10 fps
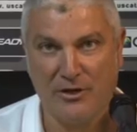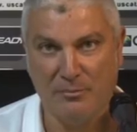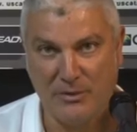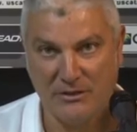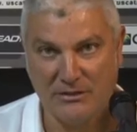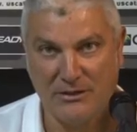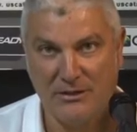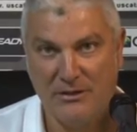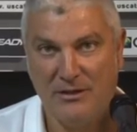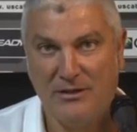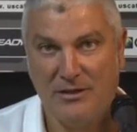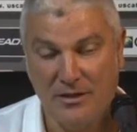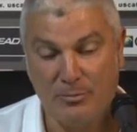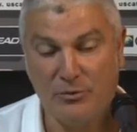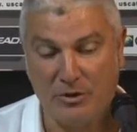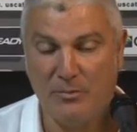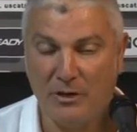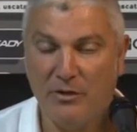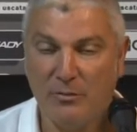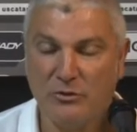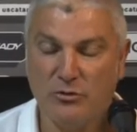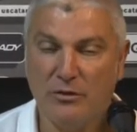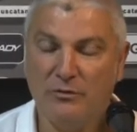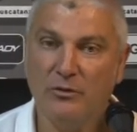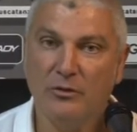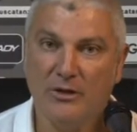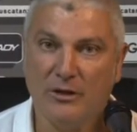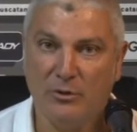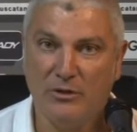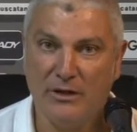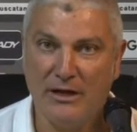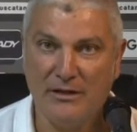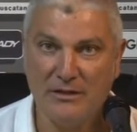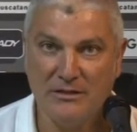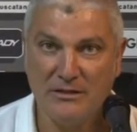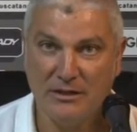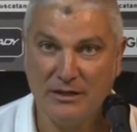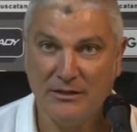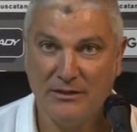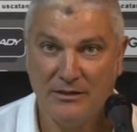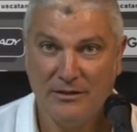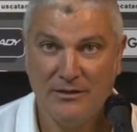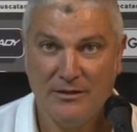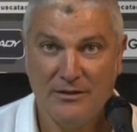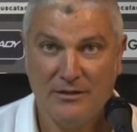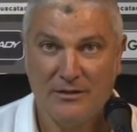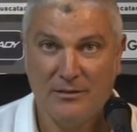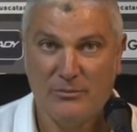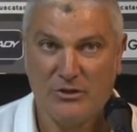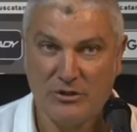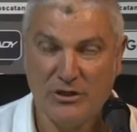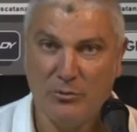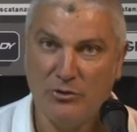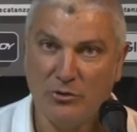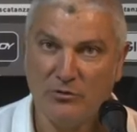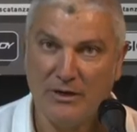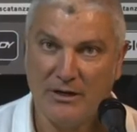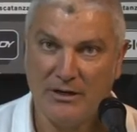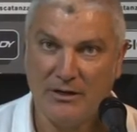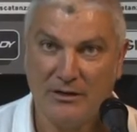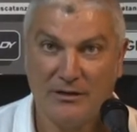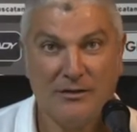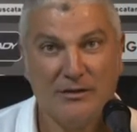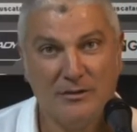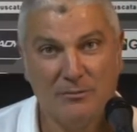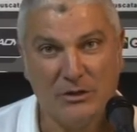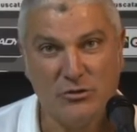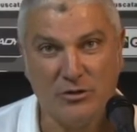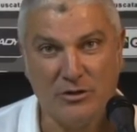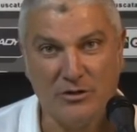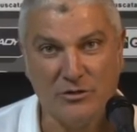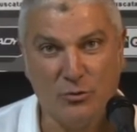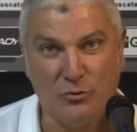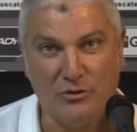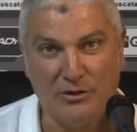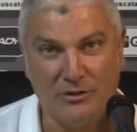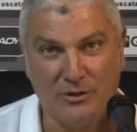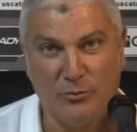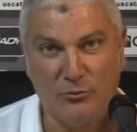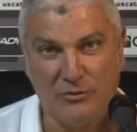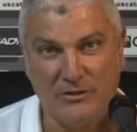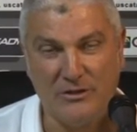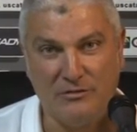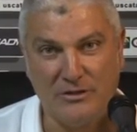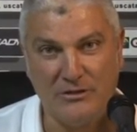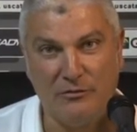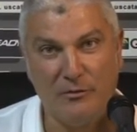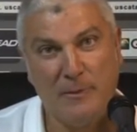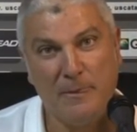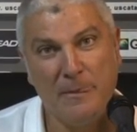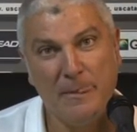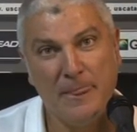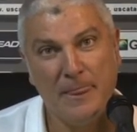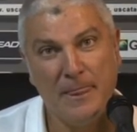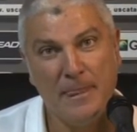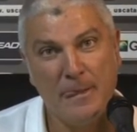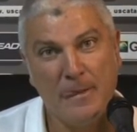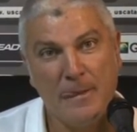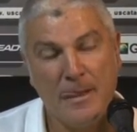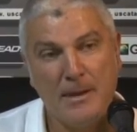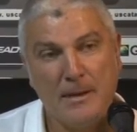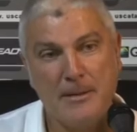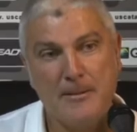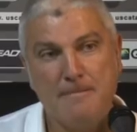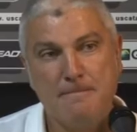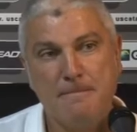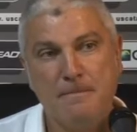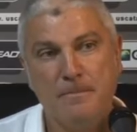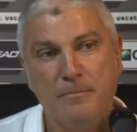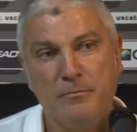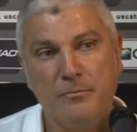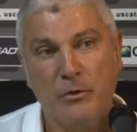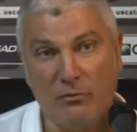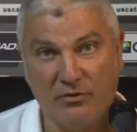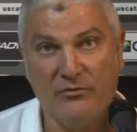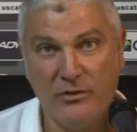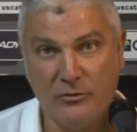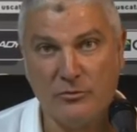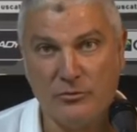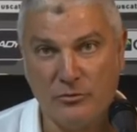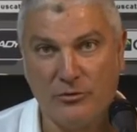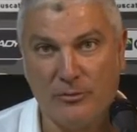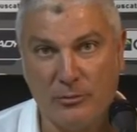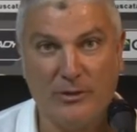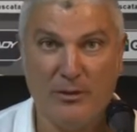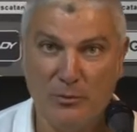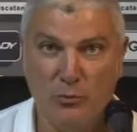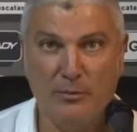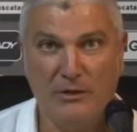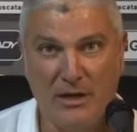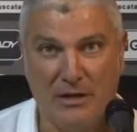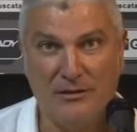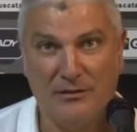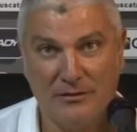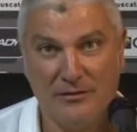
in ampiezza e potrebbero avere maggiori difficoltà. Quindi nella densità cerchiamo di trovare maggiori riscontri dal punto di vista difensivo. Ma problema lo spostiamo a centrocampo, non fa filtro. No, fa filtro il centrocampo perché abbiamo due mediani,